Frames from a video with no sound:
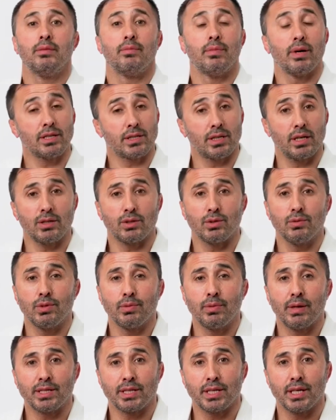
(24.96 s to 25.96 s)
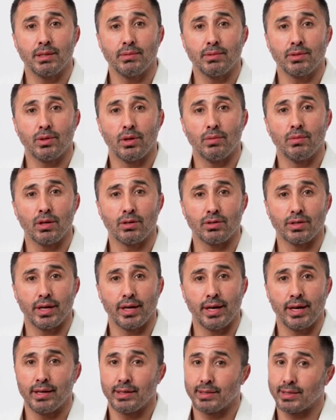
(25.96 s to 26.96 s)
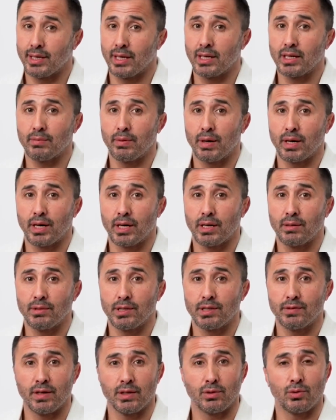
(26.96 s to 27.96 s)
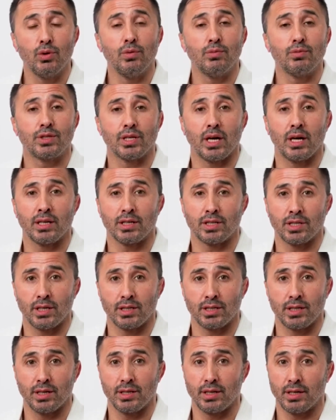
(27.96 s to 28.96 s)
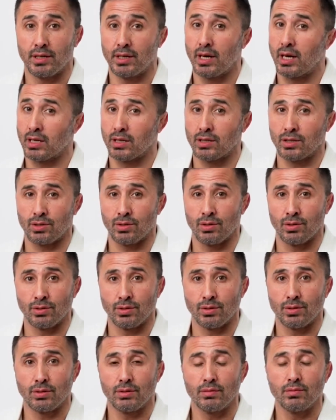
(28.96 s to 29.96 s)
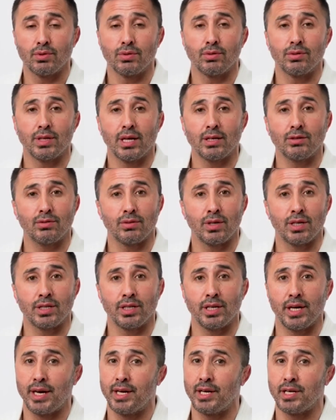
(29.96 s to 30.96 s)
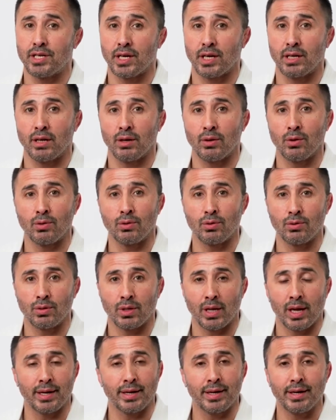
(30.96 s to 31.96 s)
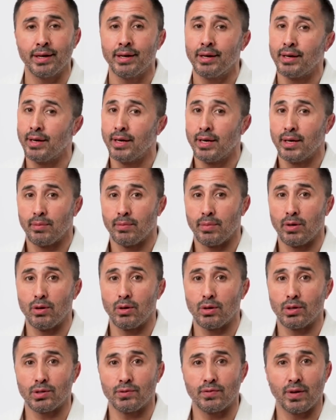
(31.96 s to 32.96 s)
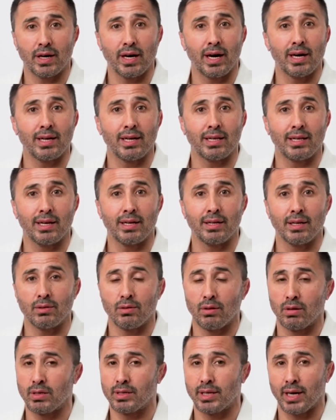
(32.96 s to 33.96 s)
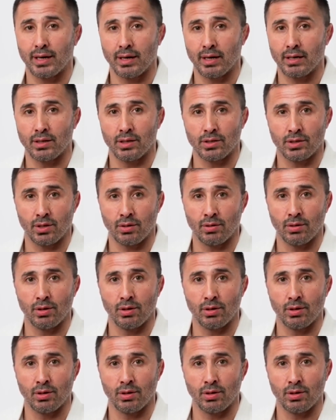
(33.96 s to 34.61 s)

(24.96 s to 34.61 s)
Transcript: Başta Cumhurbaşkanımız olmak üzere Sağlık Bakanımız ve tüm sağlık çalışanlarını alkışlıyoruz. Bu güzel süreci en iyi şekilde götürdüklerini biliyoruz ve gayretlerinden dolayı tekrar teşekkür